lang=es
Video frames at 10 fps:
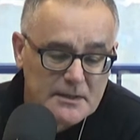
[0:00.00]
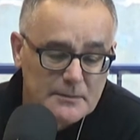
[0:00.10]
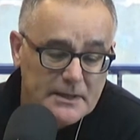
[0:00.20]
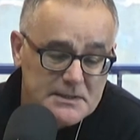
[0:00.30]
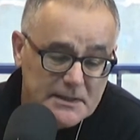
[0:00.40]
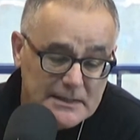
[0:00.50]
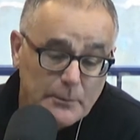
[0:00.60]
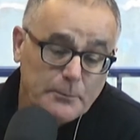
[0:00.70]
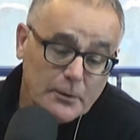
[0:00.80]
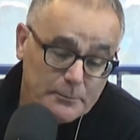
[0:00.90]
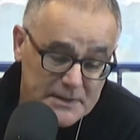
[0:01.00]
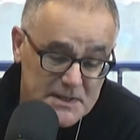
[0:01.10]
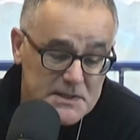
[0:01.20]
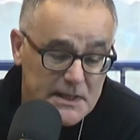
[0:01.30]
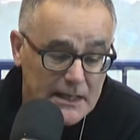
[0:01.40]
y parece que estamos por
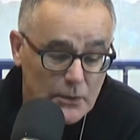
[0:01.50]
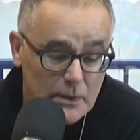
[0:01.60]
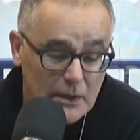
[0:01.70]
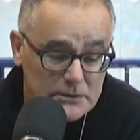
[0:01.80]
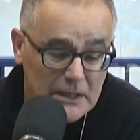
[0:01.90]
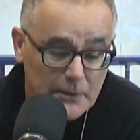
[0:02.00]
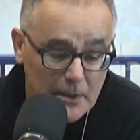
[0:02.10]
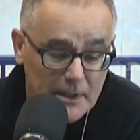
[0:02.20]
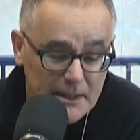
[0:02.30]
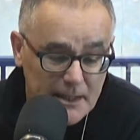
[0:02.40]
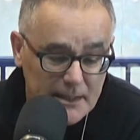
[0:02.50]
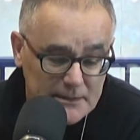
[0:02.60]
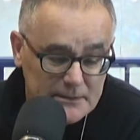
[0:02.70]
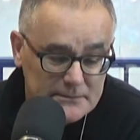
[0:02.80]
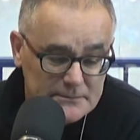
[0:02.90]
presenciar alguna otra
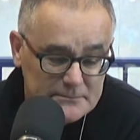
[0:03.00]
barbaridad